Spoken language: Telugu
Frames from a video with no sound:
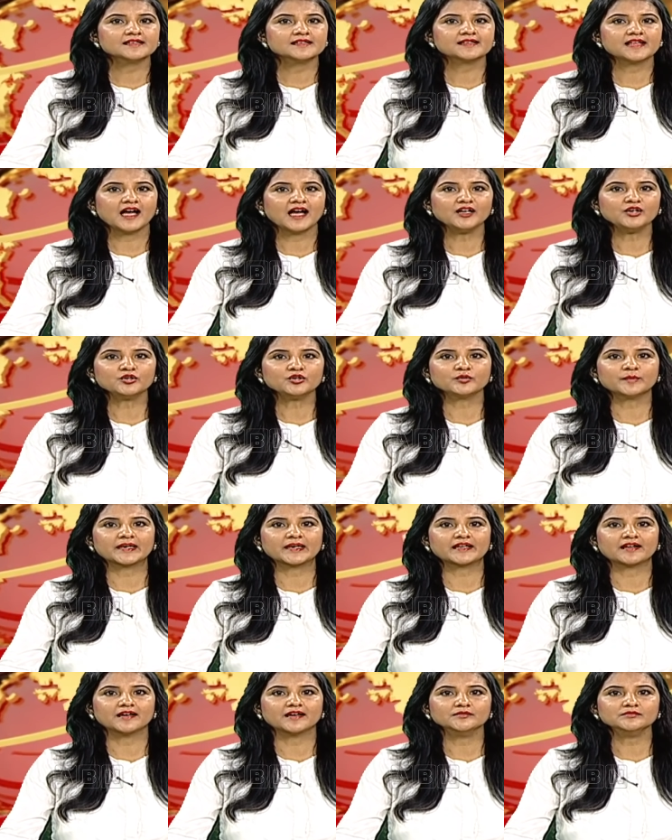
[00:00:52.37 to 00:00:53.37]
సాలూరు
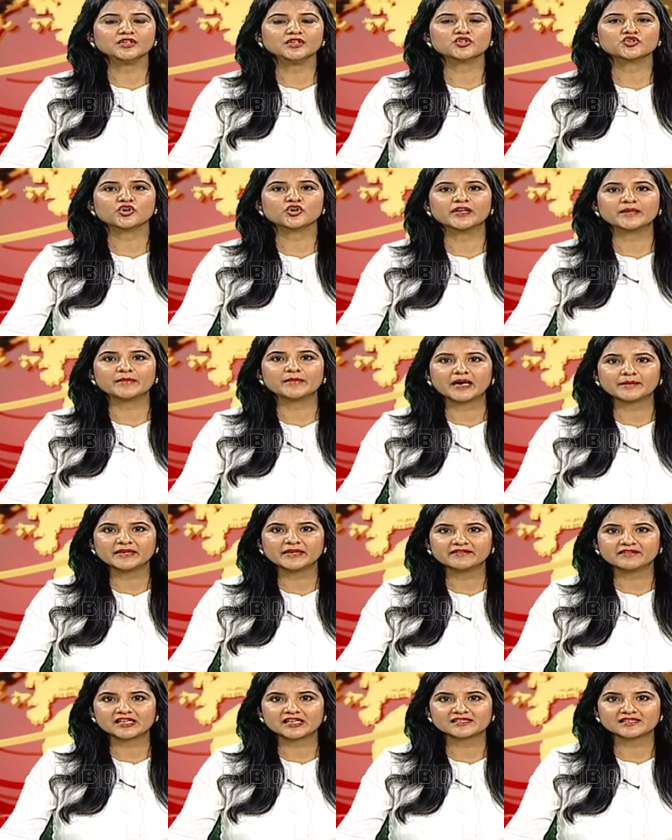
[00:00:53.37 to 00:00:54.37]
మండలం జోడి
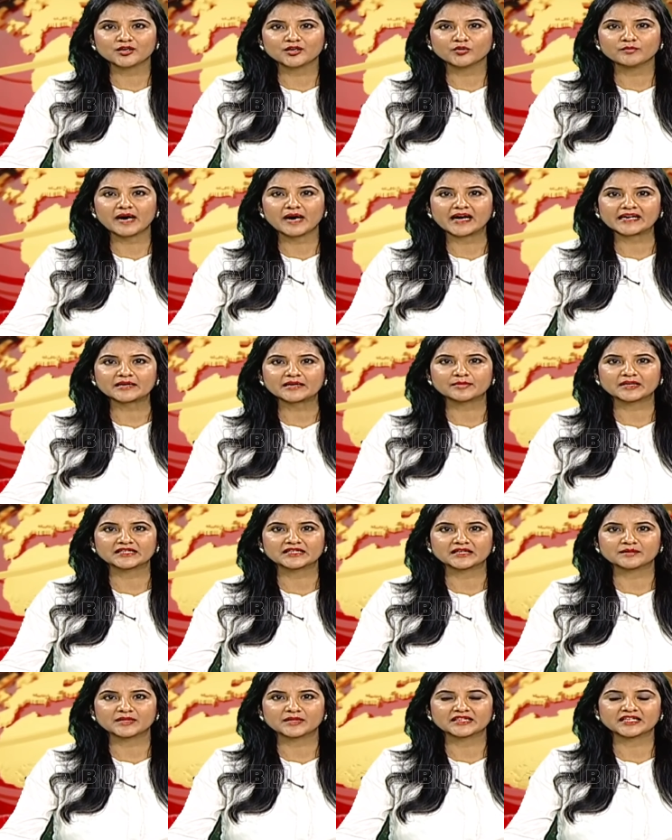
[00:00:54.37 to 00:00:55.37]
మామిడి వలసలో
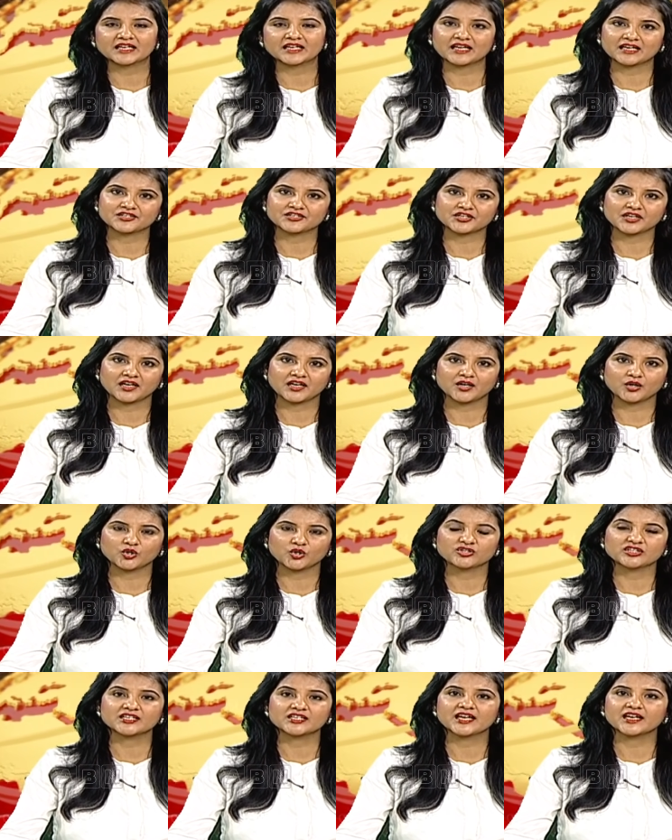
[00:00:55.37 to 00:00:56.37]
భార్యాభర్తల మధ్య ఘర్షణ
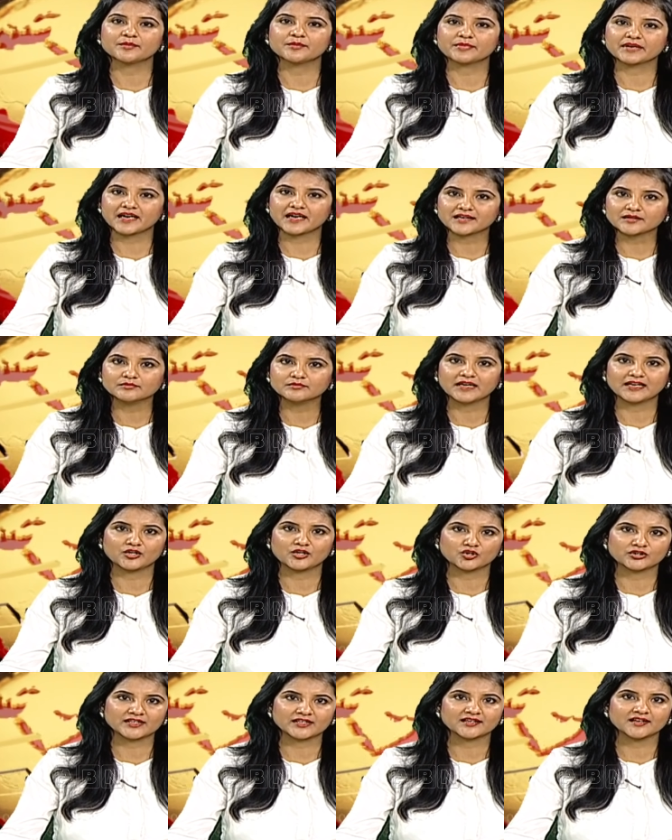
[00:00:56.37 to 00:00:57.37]
ఓ చిన్నారి ప్రాణం
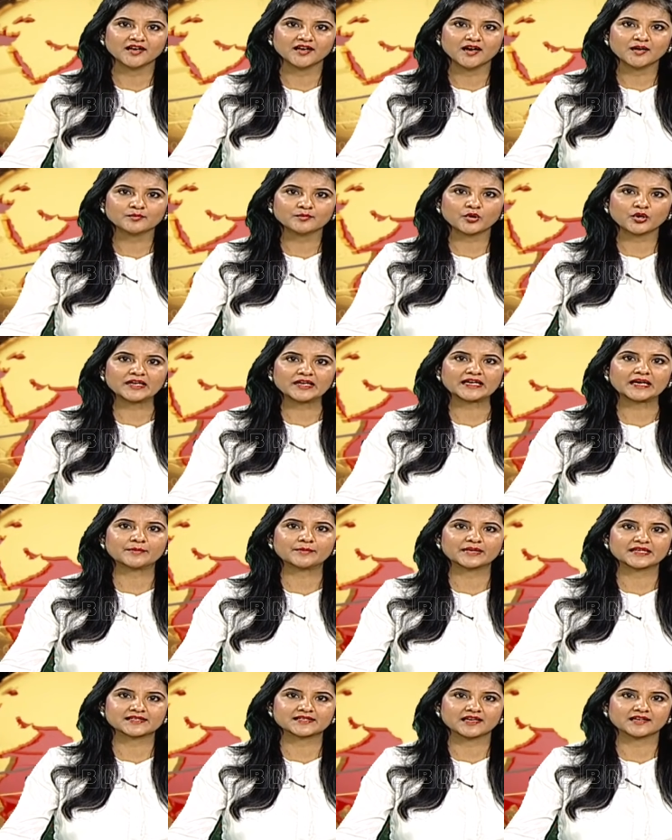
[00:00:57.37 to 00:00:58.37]
బలికొంది
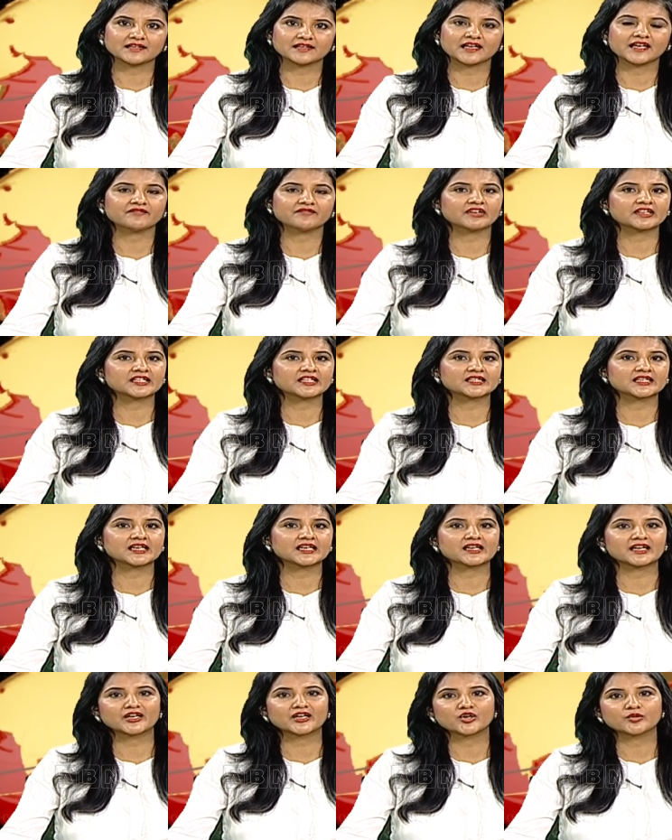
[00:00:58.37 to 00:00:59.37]
పోలికా ప్రసాద్ అనే వ్యక్తి
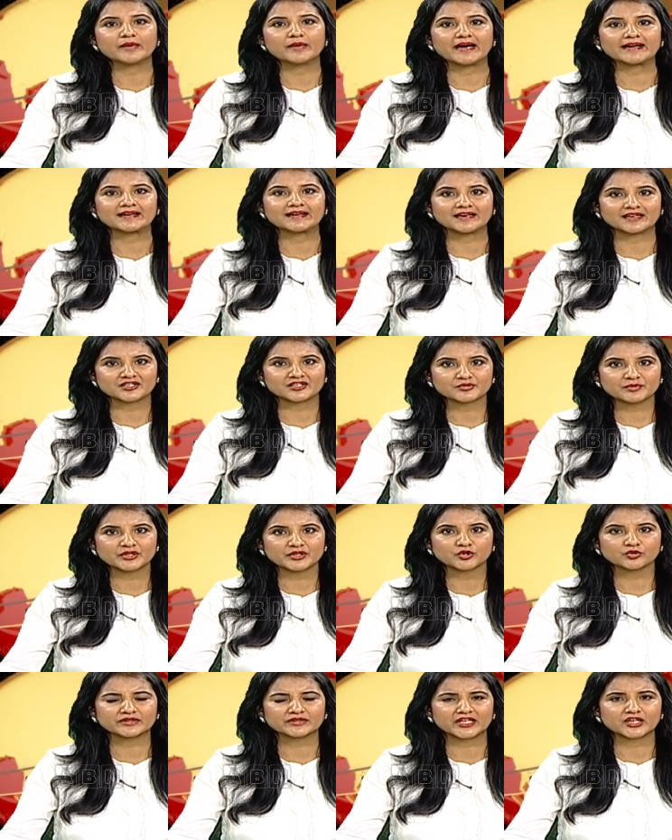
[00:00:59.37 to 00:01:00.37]
తన రెండో భార్య
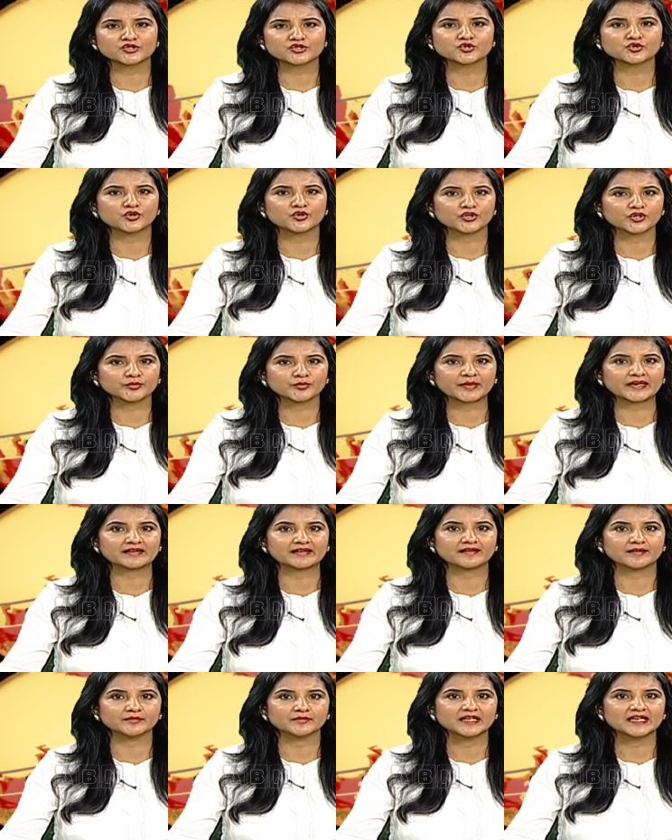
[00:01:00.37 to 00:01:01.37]
లక్ష్మితో తరచూ గొడవ
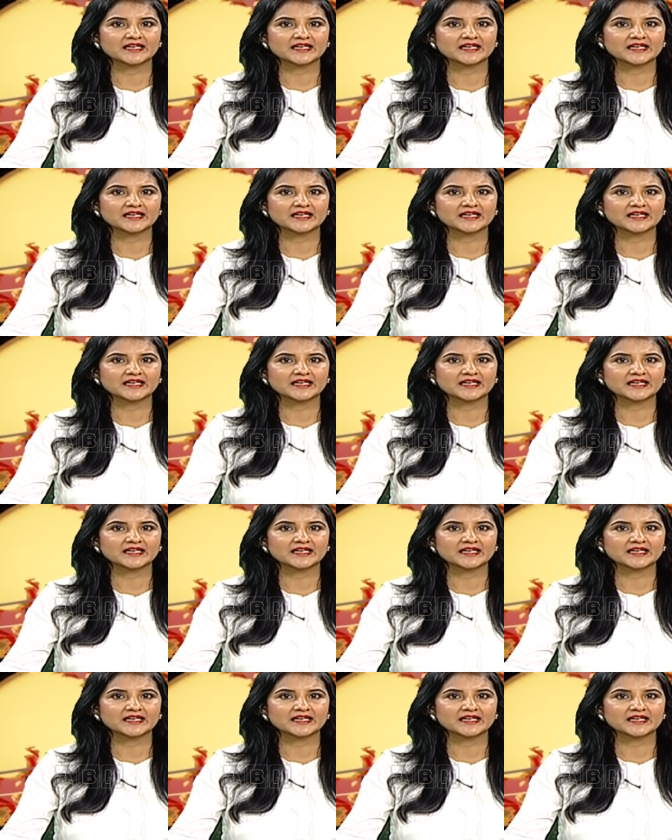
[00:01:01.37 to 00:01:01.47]
పడటం